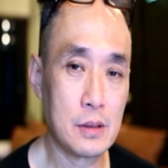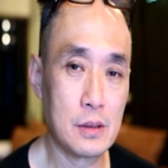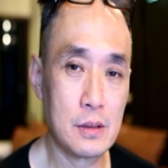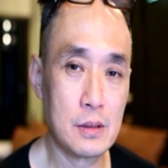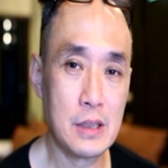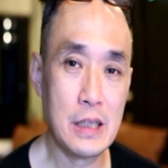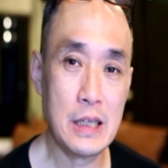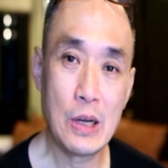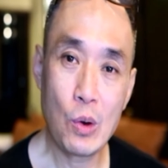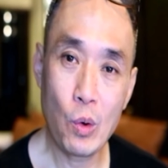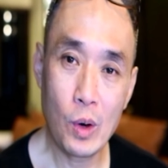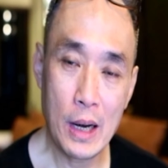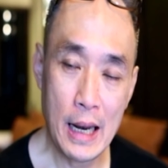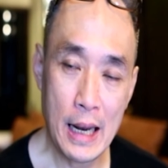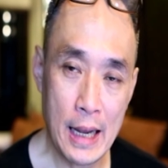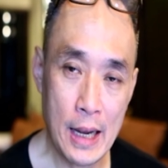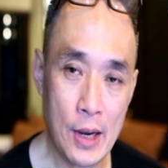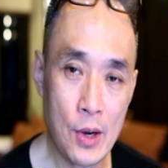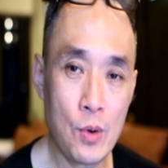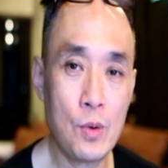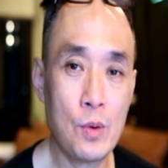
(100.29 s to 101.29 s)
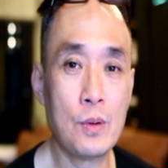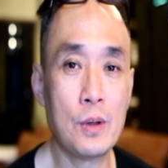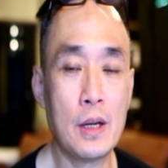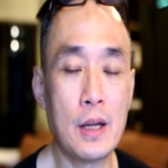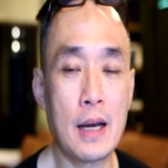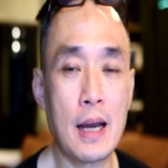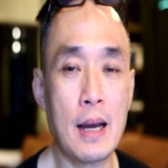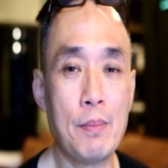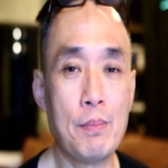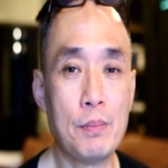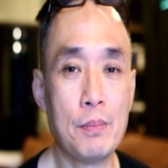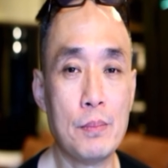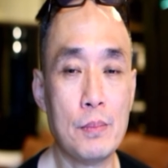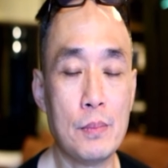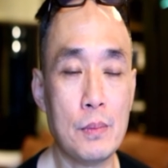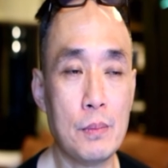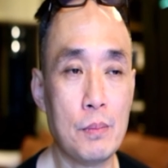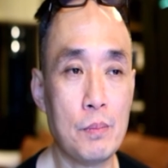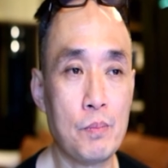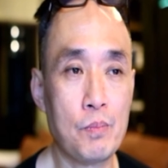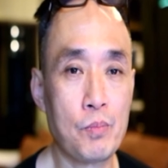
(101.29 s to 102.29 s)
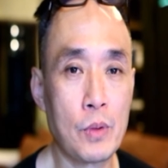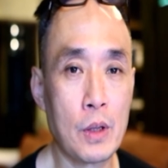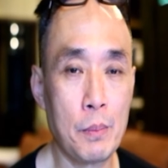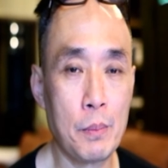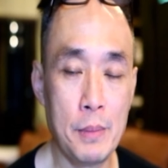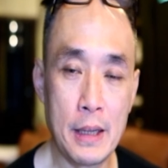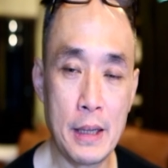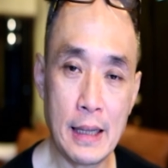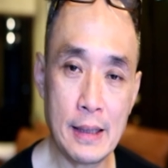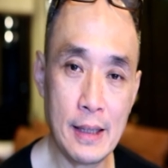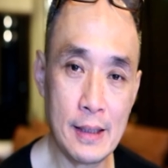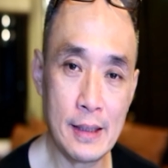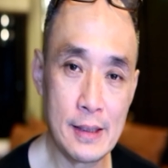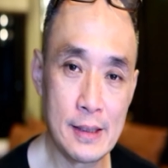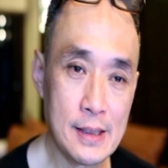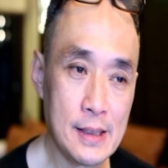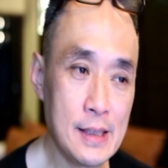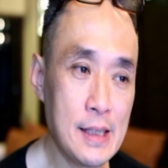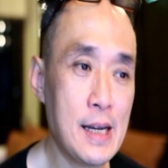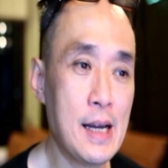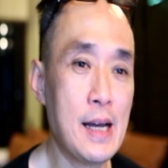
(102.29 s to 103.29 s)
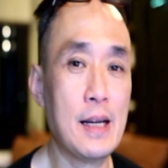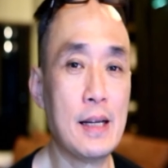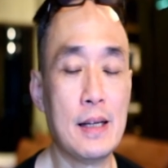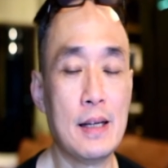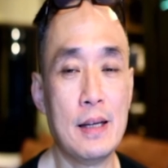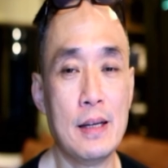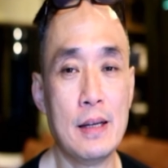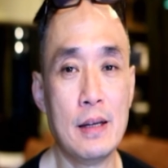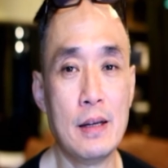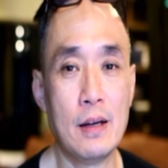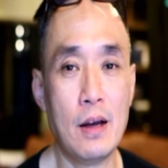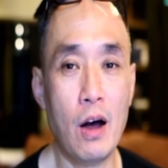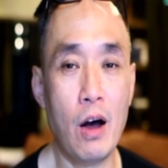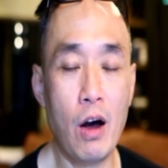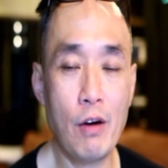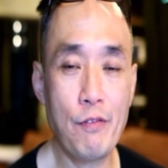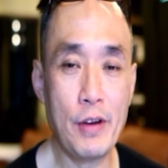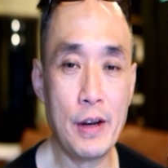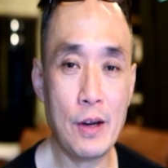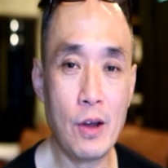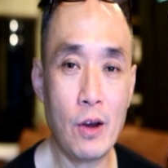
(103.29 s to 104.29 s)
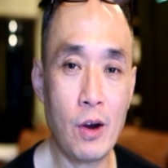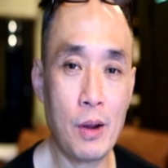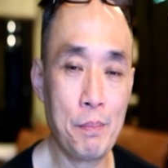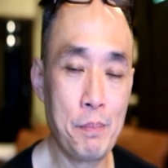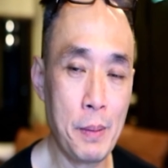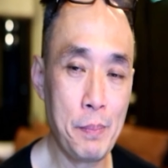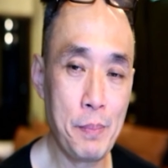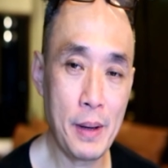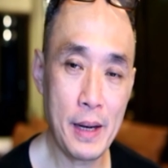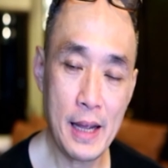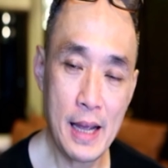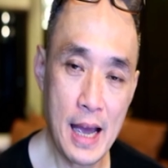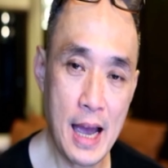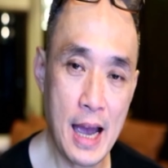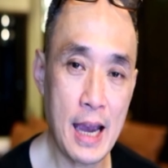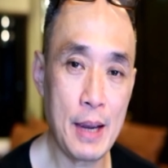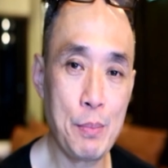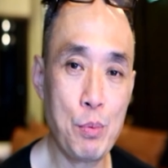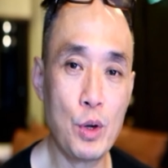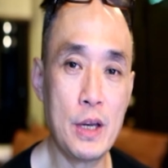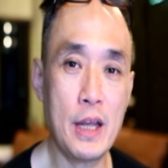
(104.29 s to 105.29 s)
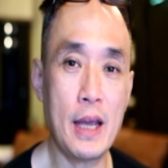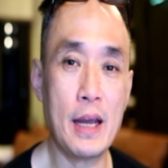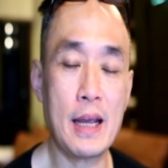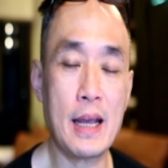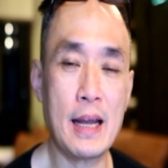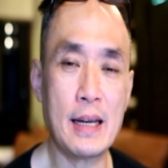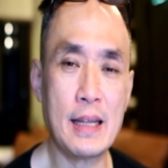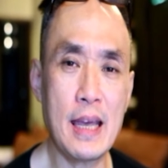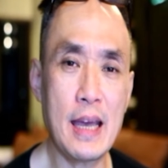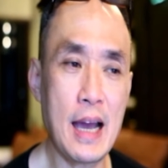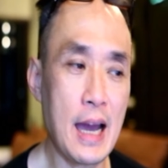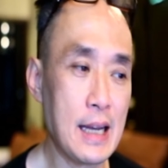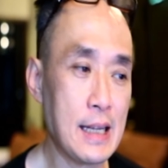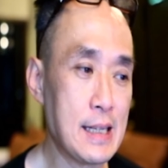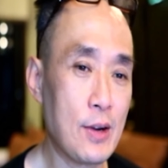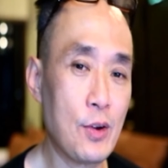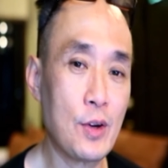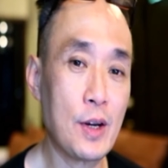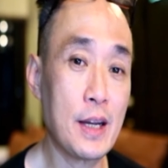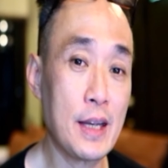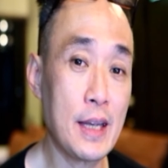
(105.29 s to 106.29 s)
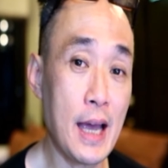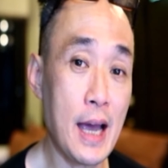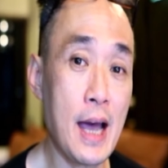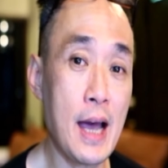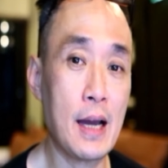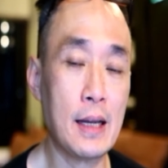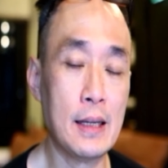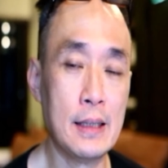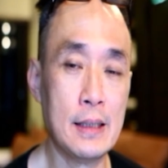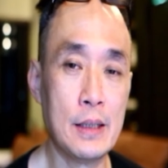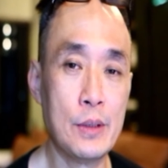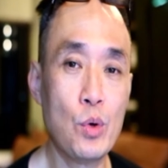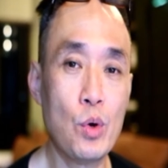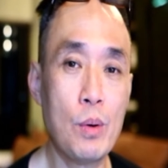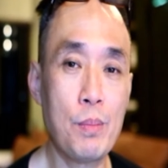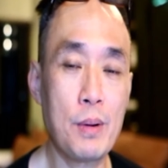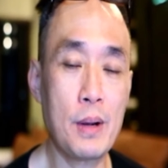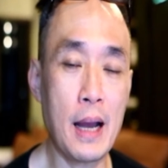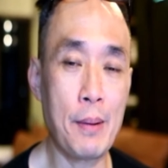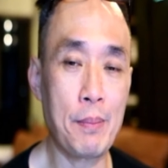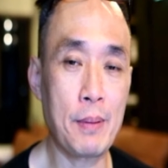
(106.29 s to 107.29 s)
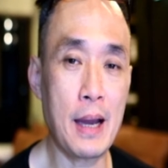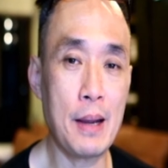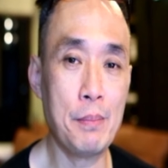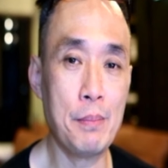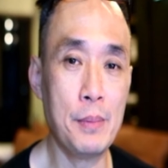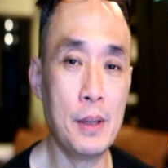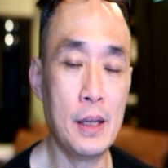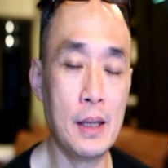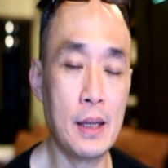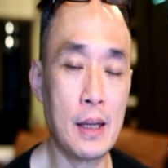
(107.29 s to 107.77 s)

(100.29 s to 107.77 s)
ซิลิโคนเหลวนะครับมีการติดเชื้อออฟแอนด์ออนเป็นให้หายพวกนี้การแก้ไขจะค่อนข้างยากหรือร่วมกับการมี